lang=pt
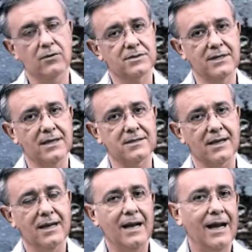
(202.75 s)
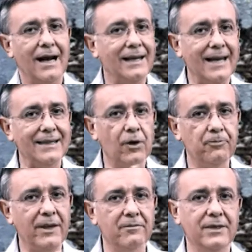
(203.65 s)
Ou seja, a lei não
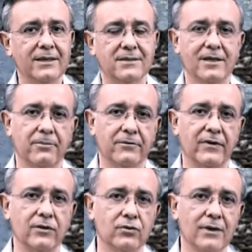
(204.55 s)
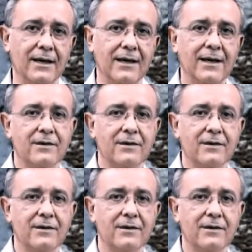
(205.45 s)
permite que a prefeitura